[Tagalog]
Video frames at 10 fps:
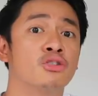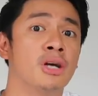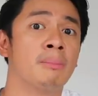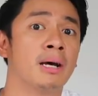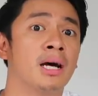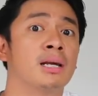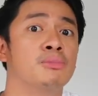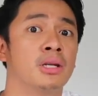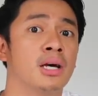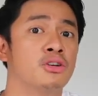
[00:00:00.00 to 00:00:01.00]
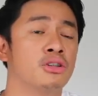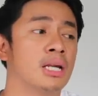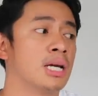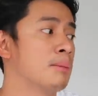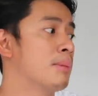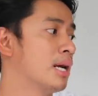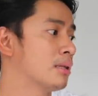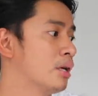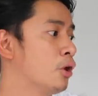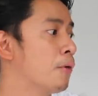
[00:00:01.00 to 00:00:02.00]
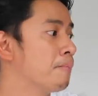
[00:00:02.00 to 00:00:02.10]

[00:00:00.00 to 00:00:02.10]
out siya para alam niyo na yun talaga yung maleta niyo.